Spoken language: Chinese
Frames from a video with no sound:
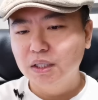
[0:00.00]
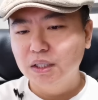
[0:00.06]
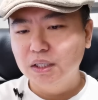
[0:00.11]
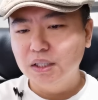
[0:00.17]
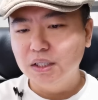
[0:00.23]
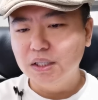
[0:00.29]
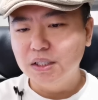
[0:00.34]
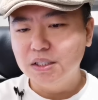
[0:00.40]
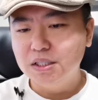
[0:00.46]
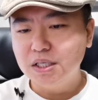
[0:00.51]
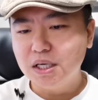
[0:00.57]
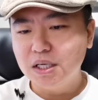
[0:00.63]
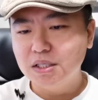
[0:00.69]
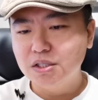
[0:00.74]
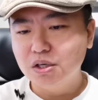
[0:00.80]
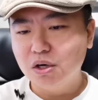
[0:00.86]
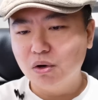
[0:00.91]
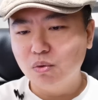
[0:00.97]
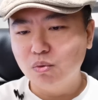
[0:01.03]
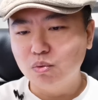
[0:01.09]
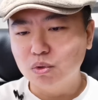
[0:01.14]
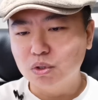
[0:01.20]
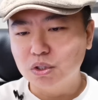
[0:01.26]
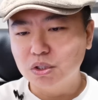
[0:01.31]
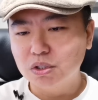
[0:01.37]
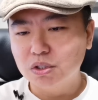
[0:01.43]
以建交
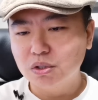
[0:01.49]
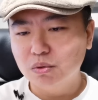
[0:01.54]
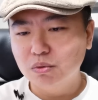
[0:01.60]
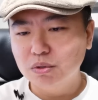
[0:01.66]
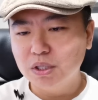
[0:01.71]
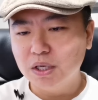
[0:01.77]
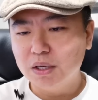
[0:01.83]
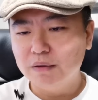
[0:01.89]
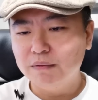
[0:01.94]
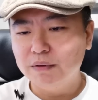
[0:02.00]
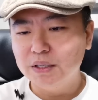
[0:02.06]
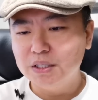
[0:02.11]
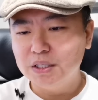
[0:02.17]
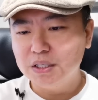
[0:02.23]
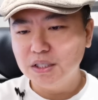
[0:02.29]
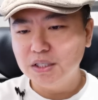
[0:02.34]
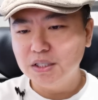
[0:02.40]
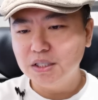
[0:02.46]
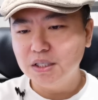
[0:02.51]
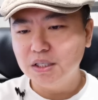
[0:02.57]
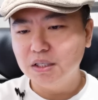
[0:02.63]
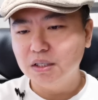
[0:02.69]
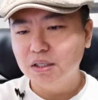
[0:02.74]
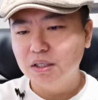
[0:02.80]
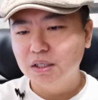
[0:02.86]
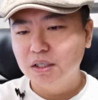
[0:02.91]
五十周年为契
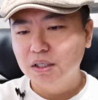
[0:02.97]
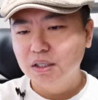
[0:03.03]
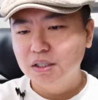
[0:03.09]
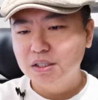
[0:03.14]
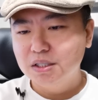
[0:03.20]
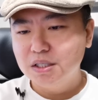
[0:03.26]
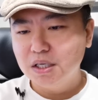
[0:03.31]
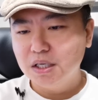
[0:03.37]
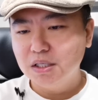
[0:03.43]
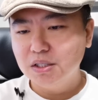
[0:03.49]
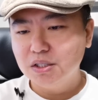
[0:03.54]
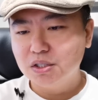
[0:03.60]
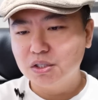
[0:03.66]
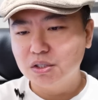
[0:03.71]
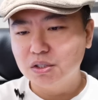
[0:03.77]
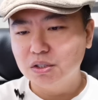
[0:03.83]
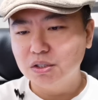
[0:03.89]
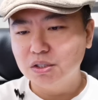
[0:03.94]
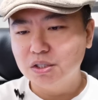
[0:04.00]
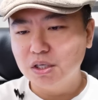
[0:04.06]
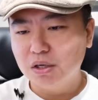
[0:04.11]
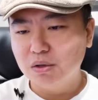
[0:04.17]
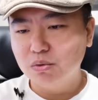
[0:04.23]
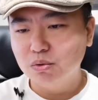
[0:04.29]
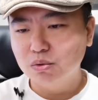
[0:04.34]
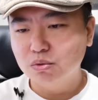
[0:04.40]
机，坚持
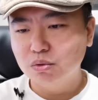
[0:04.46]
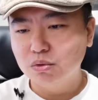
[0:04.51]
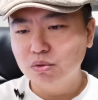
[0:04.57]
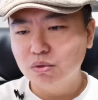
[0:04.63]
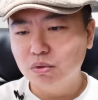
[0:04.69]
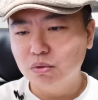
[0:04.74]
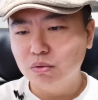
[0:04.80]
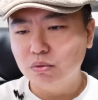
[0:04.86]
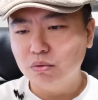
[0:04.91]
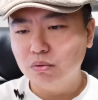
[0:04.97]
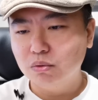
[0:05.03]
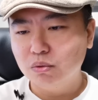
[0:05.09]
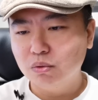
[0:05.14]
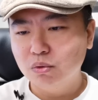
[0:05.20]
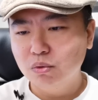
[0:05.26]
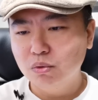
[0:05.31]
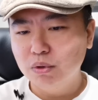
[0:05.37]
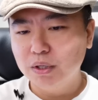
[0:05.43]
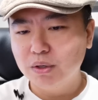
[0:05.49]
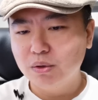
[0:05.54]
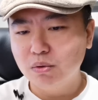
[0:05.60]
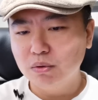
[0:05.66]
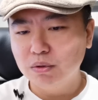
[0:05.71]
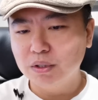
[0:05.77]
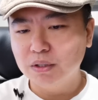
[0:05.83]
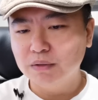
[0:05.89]
相互尊重、互利
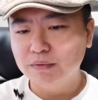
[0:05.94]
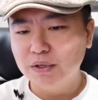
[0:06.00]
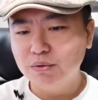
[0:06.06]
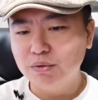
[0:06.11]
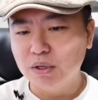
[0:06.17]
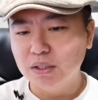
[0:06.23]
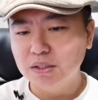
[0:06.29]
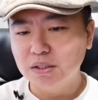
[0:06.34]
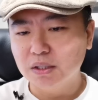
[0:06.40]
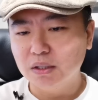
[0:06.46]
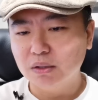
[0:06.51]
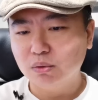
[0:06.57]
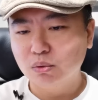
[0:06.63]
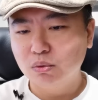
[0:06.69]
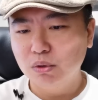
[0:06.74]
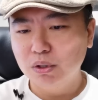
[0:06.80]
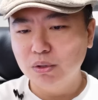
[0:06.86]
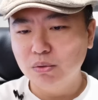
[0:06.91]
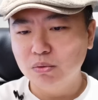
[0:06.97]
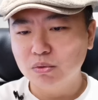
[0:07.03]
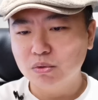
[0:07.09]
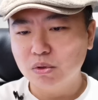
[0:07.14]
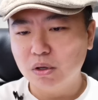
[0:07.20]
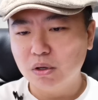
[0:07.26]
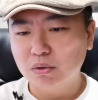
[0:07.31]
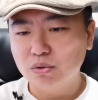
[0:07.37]
共赢为原则，推动
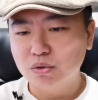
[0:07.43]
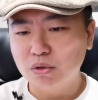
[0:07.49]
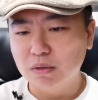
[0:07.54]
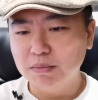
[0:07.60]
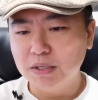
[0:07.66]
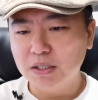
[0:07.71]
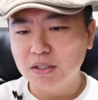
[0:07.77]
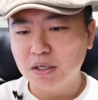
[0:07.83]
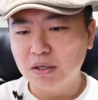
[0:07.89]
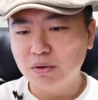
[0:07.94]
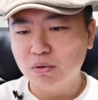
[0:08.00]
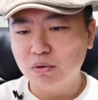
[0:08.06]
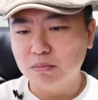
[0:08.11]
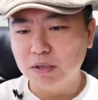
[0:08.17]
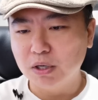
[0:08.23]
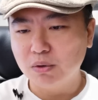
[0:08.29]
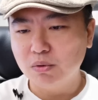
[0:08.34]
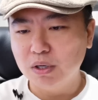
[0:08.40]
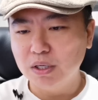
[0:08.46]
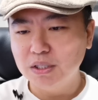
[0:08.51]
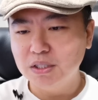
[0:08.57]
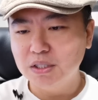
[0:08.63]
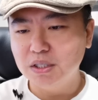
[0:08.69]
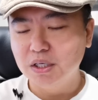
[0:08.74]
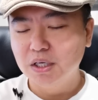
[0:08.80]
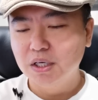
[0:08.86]
中澳全面战略伙伴关
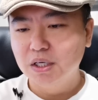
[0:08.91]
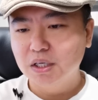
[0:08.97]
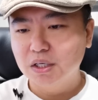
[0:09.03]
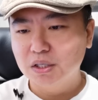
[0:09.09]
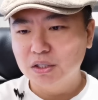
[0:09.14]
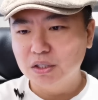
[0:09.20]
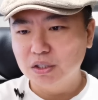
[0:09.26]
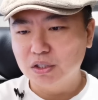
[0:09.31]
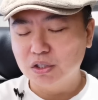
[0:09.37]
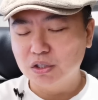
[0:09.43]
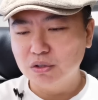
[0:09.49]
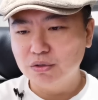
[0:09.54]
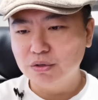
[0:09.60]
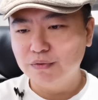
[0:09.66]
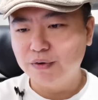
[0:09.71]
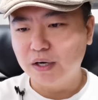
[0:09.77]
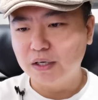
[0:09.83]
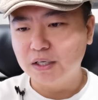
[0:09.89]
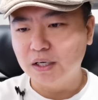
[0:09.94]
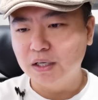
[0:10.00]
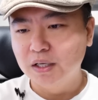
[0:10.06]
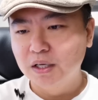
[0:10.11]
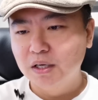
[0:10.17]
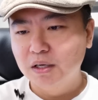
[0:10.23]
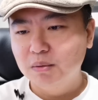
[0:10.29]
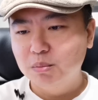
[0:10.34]
系可持续发展，
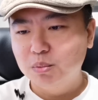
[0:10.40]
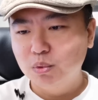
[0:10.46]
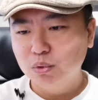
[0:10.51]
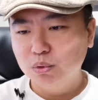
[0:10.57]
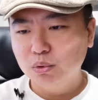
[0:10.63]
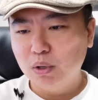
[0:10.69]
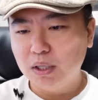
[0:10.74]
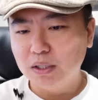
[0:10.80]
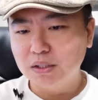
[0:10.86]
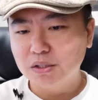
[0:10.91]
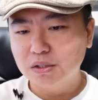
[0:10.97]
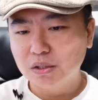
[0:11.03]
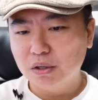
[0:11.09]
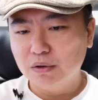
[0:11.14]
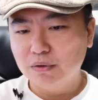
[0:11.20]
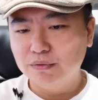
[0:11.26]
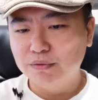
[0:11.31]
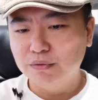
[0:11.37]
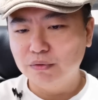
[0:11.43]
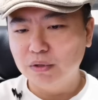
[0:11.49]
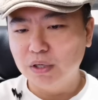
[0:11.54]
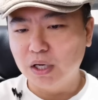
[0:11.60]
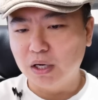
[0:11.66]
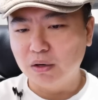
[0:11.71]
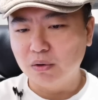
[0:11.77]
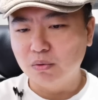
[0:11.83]
不断造福
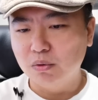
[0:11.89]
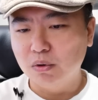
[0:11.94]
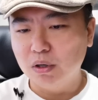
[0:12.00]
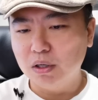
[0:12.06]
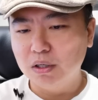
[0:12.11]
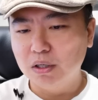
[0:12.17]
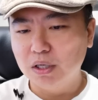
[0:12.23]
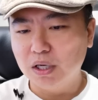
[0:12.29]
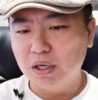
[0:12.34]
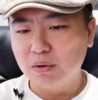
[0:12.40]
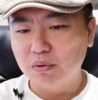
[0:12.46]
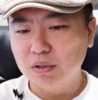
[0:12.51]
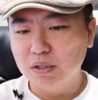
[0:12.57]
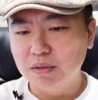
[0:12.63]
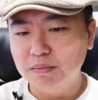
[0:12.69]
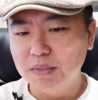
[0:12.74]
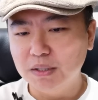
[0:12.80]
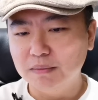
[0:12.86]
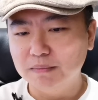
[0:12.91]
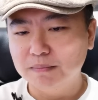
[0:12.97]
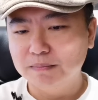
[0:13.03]
两国和两国人民。